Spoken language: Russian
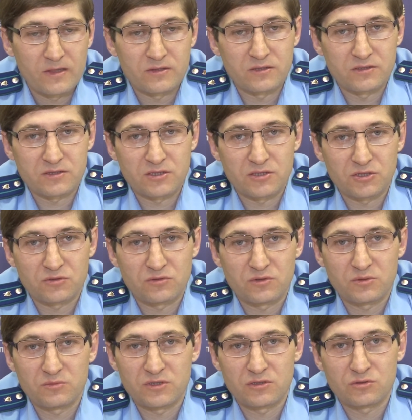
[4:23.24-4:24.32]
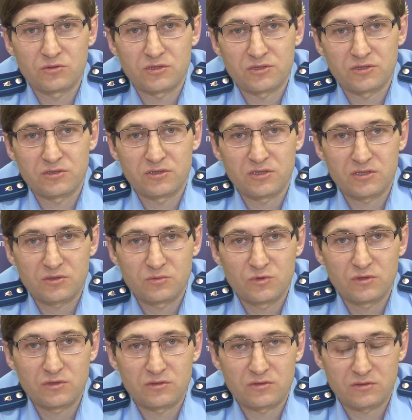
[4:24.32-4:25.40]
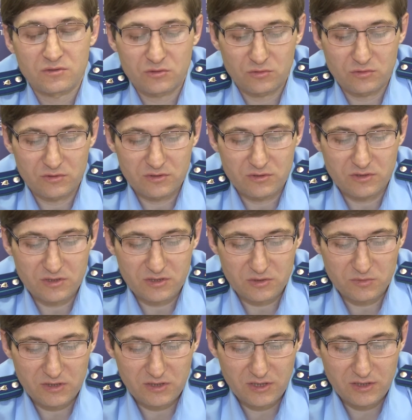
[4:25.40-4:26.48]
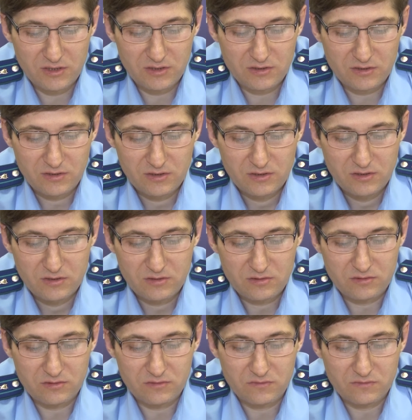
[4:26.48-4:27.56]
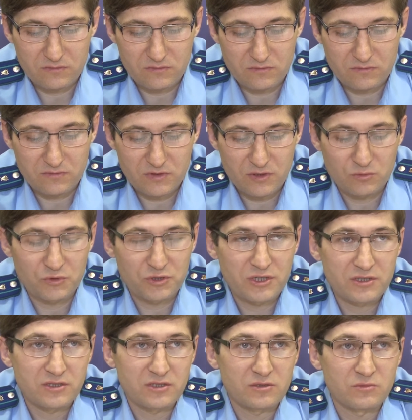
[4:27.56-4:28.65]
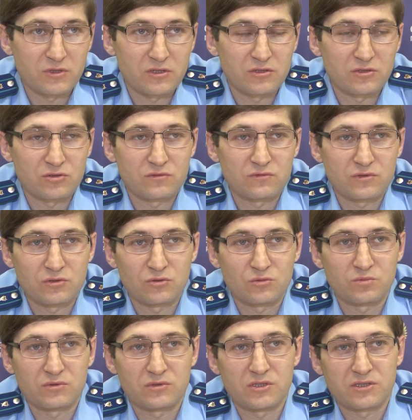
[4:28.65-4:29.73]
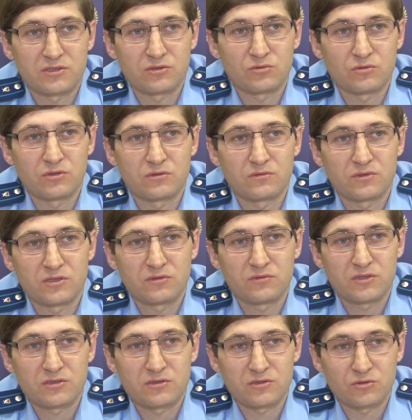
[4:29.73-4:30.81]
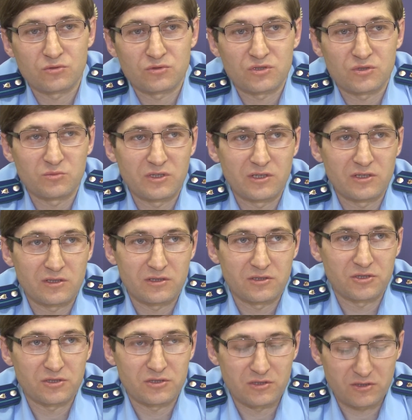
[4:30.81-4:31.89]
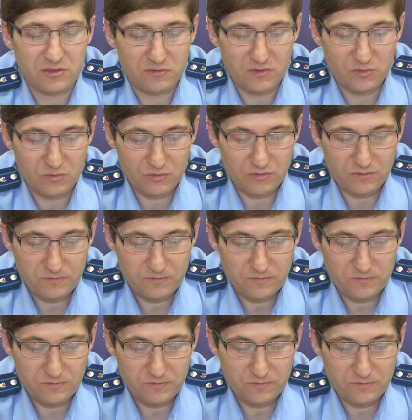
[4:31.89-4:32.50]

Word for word: До настоящего времени оно также не рассмотрено, оно находится на рассмотрении. Э, всем участникам организованной группы грозит уголовная ответственность до 7 лет лишения свободы.